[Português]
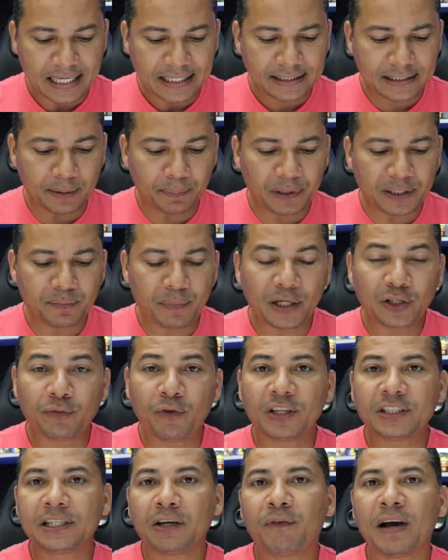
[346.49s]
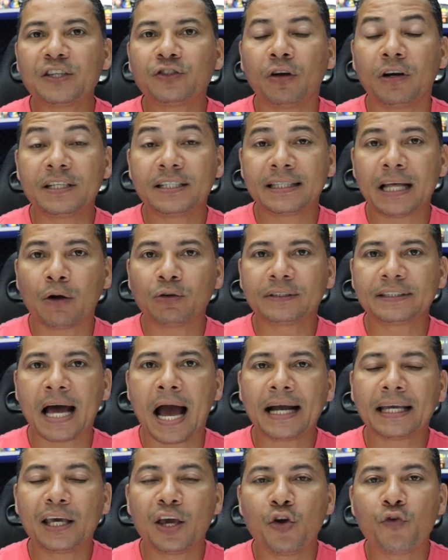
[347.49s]
Simplesmente você vai solicitar o
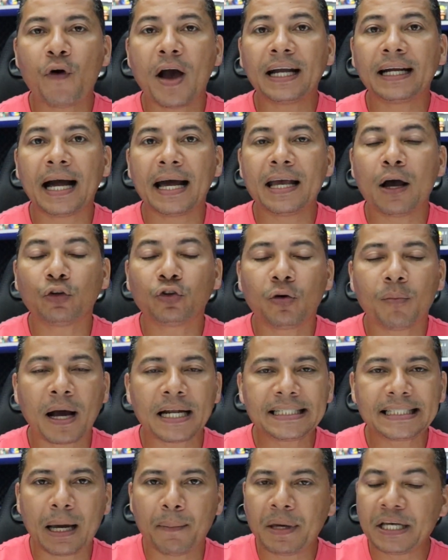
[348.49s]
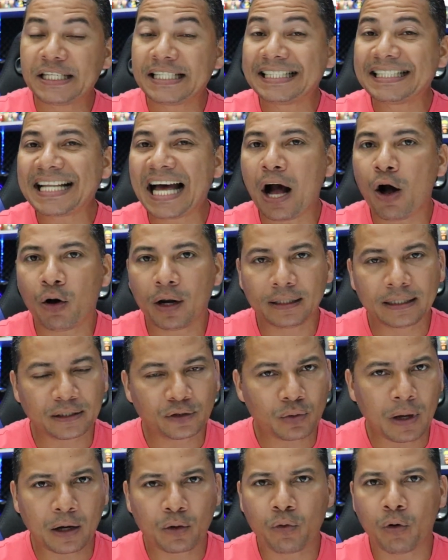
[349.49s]
saque e vai cair automaticamente na hora da
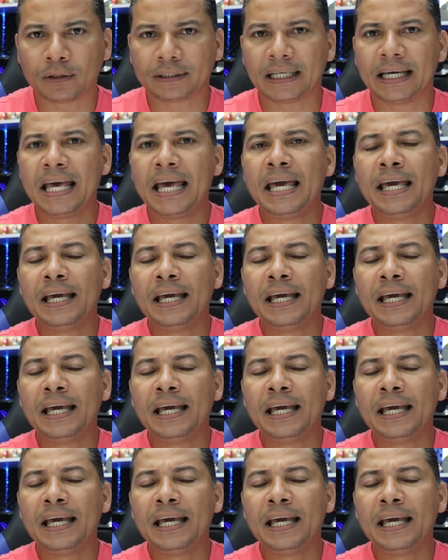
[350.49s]
sua conta.